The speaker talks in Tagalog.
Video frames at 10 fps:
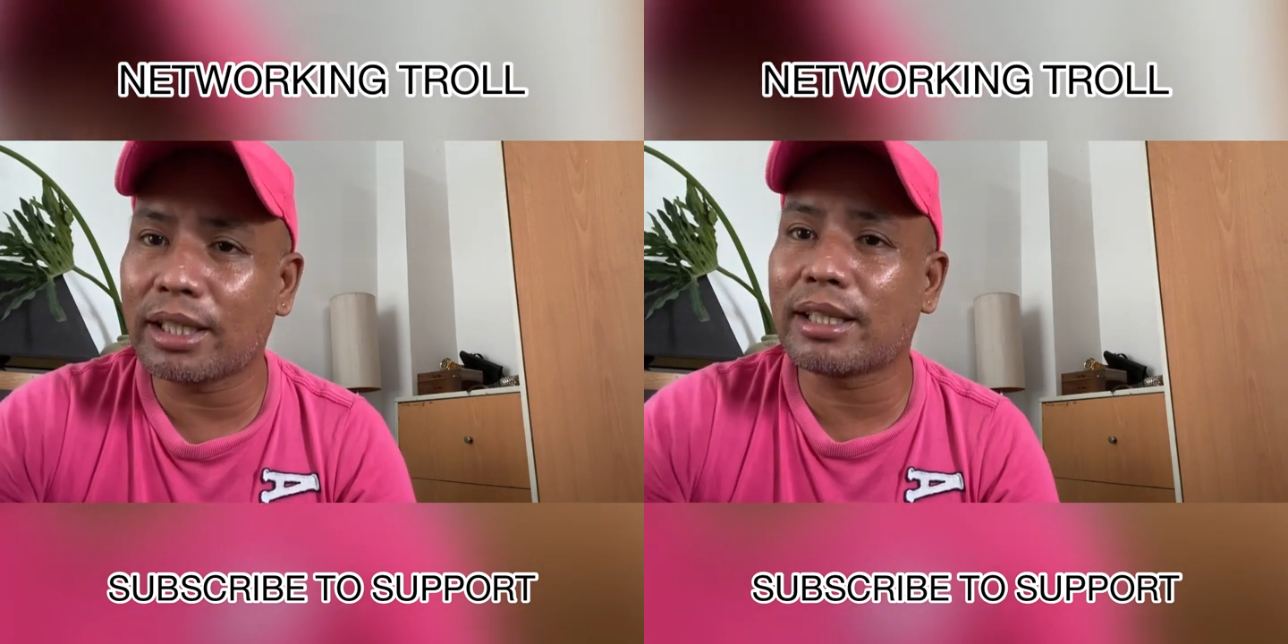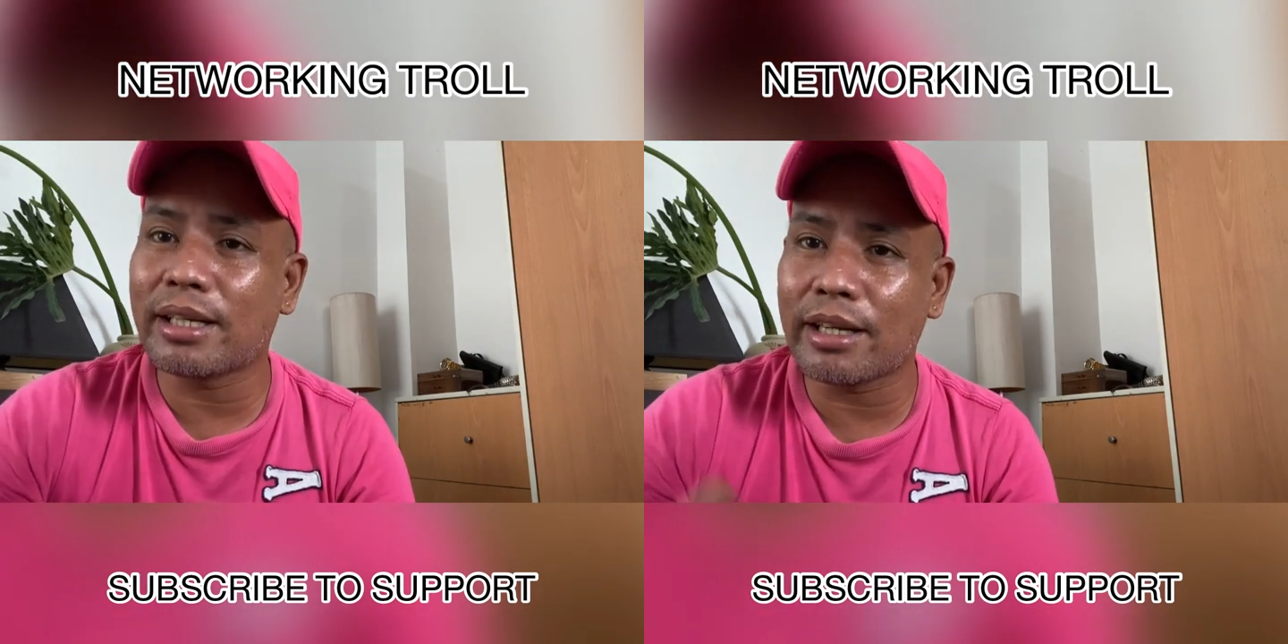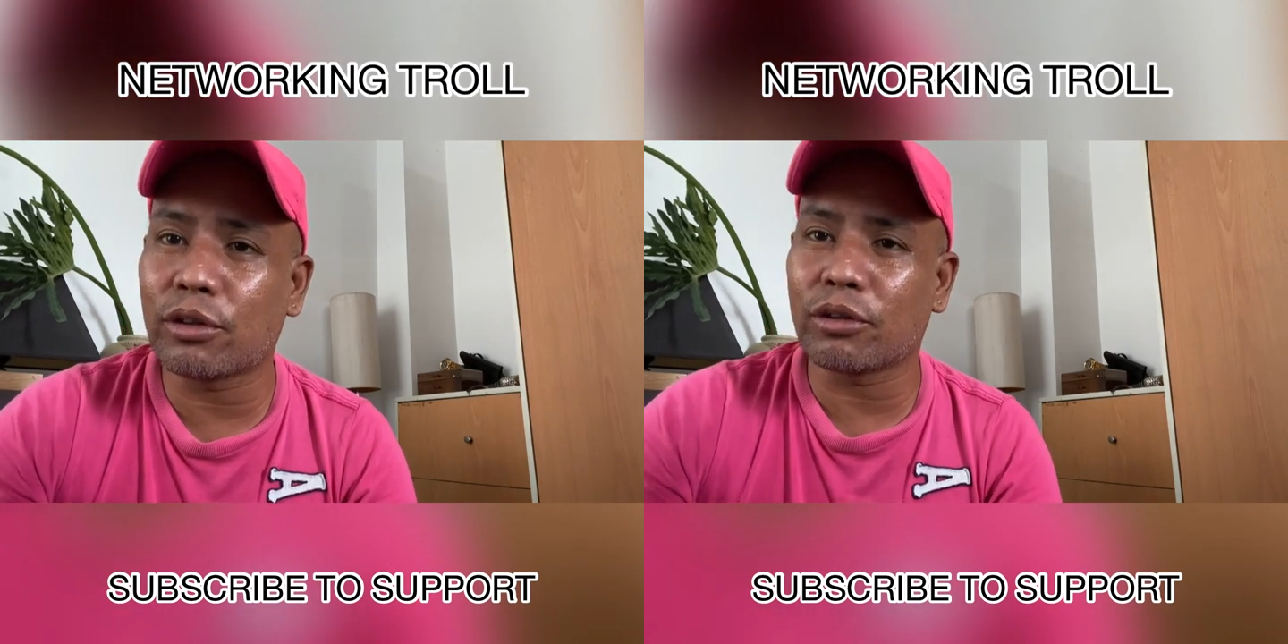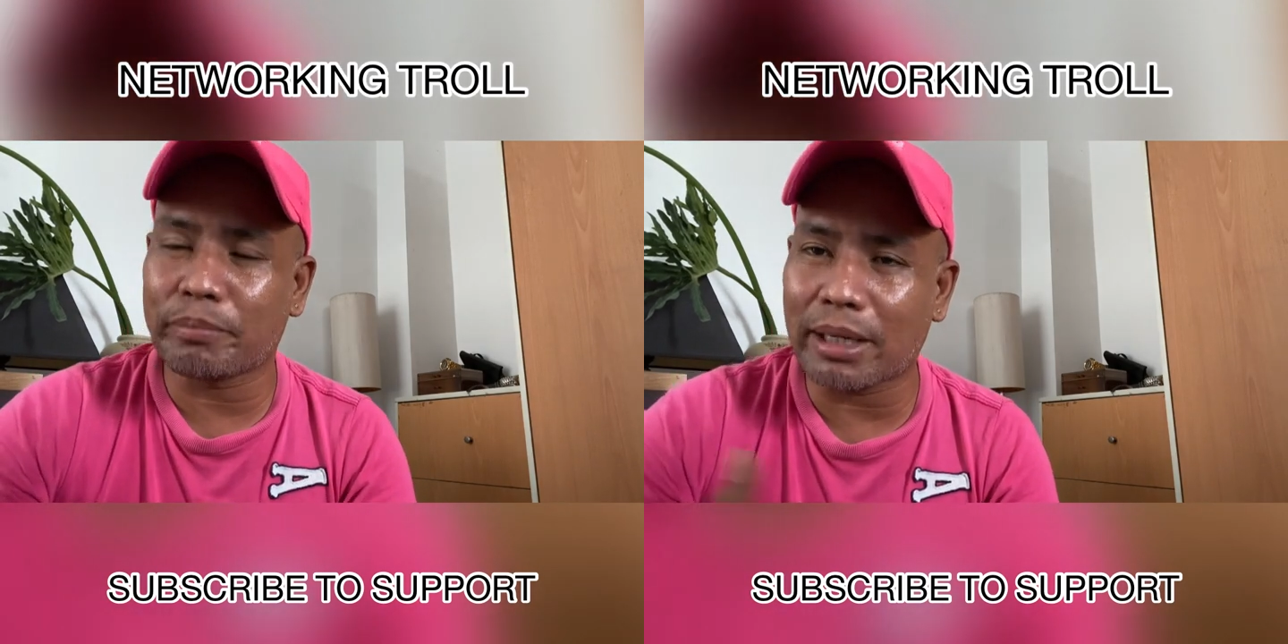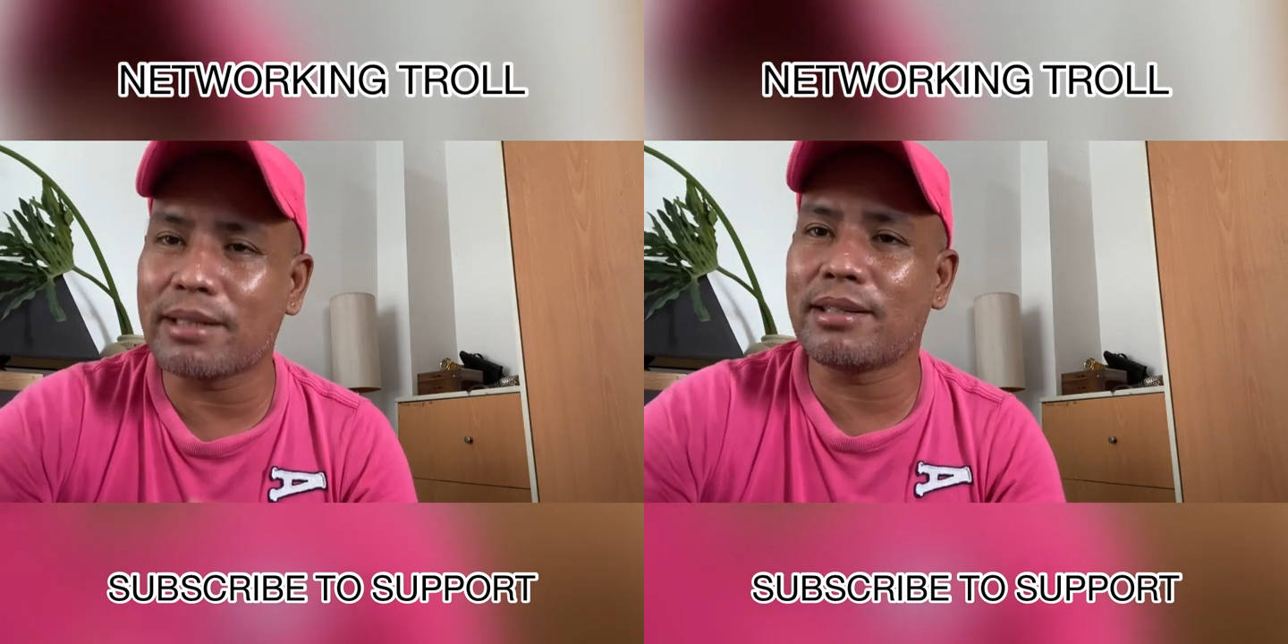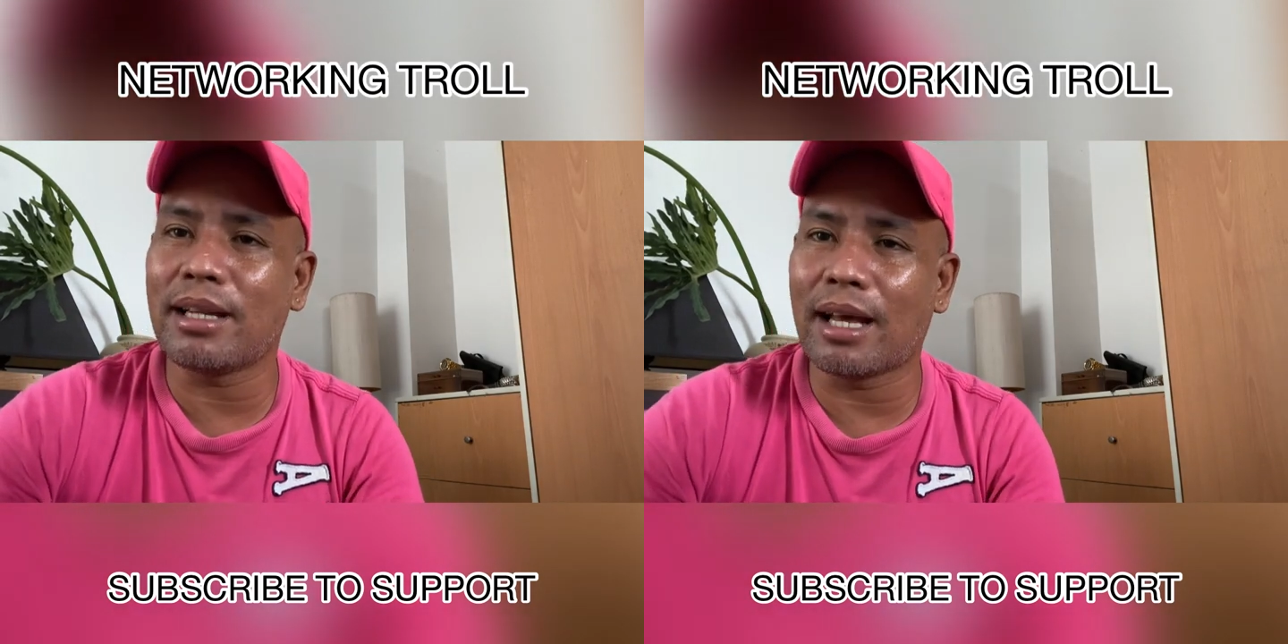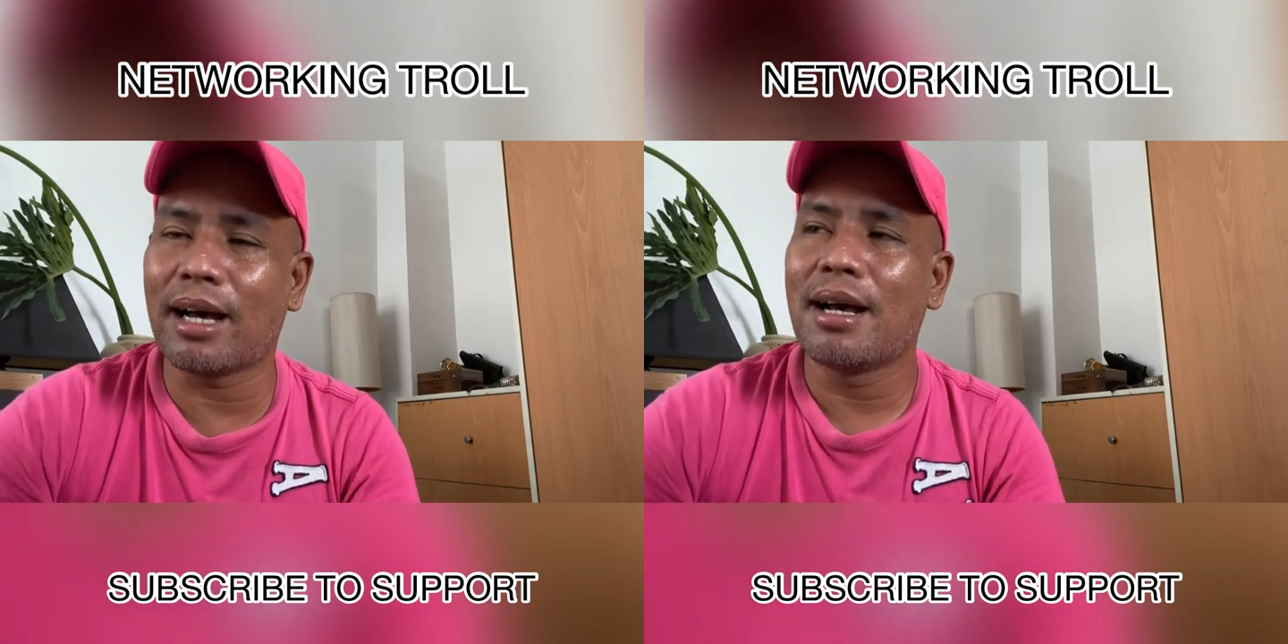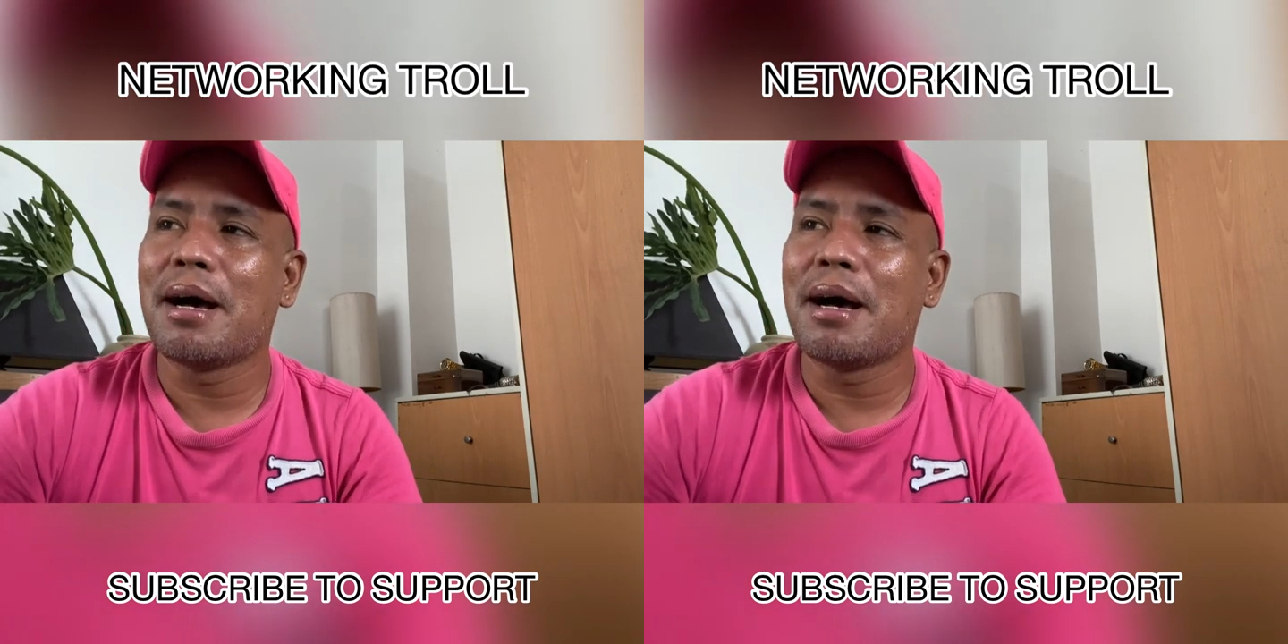nagre-recruit pa rin sila